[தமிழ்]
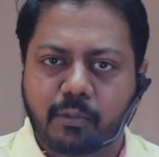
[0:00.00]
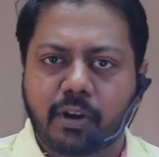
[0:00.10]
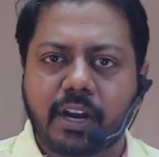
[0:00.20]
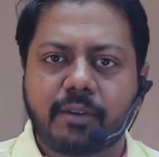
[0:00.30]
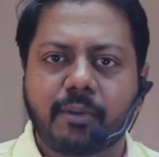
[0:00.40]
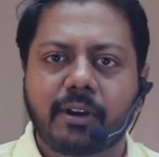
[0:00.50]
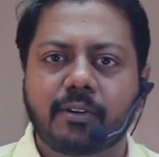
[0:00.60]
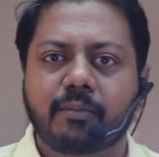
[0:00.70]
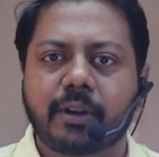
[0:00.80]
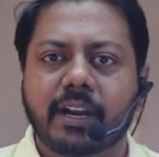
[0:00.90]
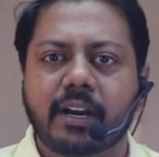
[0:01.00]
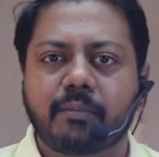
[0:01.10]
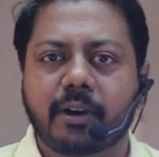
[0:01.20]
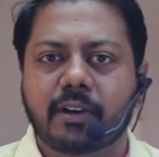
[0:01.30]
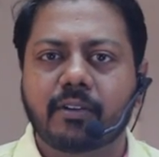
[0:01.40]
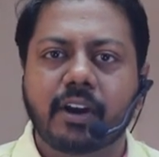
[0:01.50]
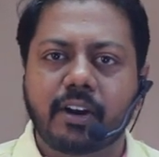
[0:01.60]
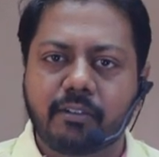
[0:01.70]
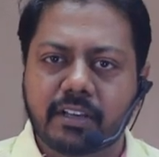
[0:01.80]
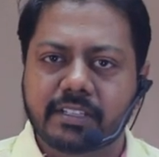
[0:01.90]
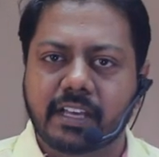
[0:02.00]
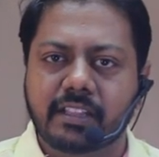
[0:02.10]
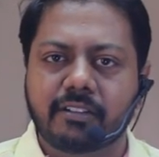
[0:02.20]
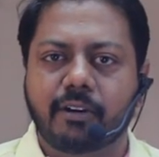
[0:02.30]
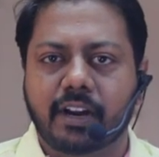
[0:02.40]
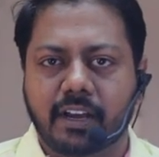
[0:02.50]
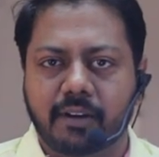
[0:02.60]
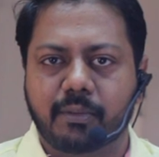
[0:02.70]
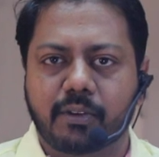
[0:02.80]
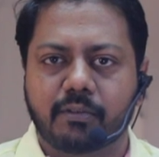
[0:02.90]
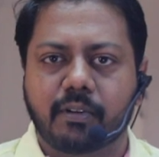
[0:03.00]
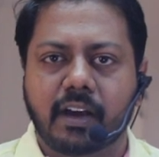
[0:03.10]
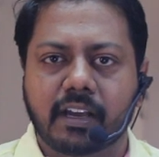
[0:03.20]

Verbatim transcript: முன்னாடி பல்லுக்கும் பின்னாடி பல்லுக்கும் நடுவில் சந்து வர ஆரம்பிக்கும்